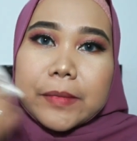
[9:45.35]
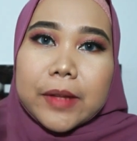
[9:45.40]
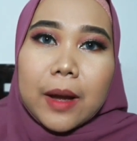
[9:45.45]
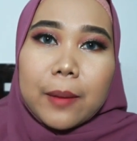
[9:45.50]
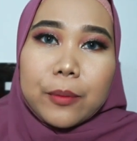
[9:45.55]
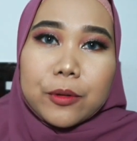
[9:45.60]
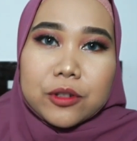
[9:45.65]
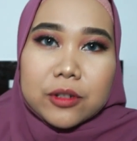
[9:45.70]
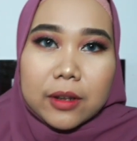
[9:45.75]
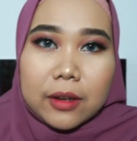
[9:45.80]

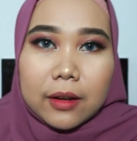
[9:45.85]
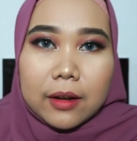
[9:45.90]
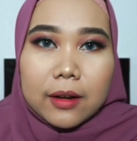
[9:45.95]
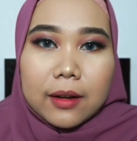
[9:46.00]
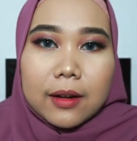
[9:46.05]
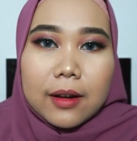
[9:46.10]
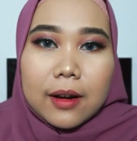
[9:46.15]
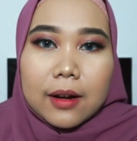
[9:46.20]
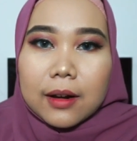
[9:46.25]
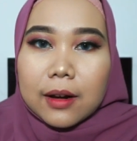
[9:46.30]
hapus
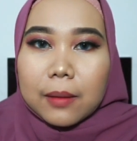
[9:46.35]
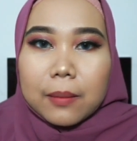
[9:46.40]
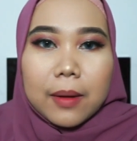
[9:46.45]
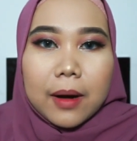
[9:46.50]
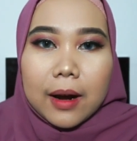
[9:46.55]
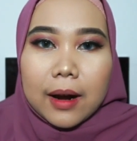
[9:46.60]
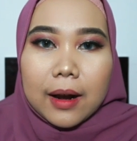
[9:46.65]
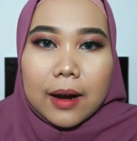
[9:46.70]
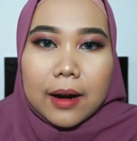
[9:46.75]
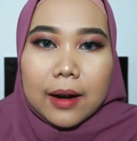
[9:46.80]
gini dan nggak
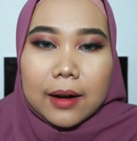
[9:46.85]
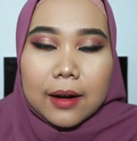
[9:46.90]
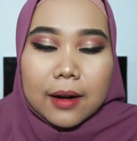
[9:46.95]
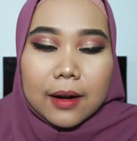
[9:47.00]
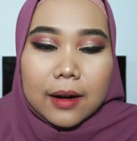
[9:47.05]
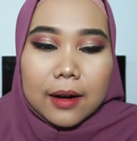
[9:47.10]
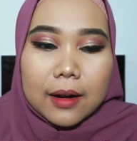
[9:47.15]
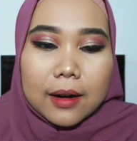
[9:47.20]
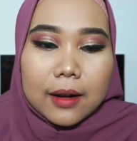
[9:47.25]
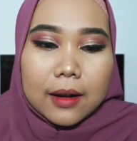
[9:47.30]

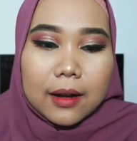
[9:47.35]
bakalan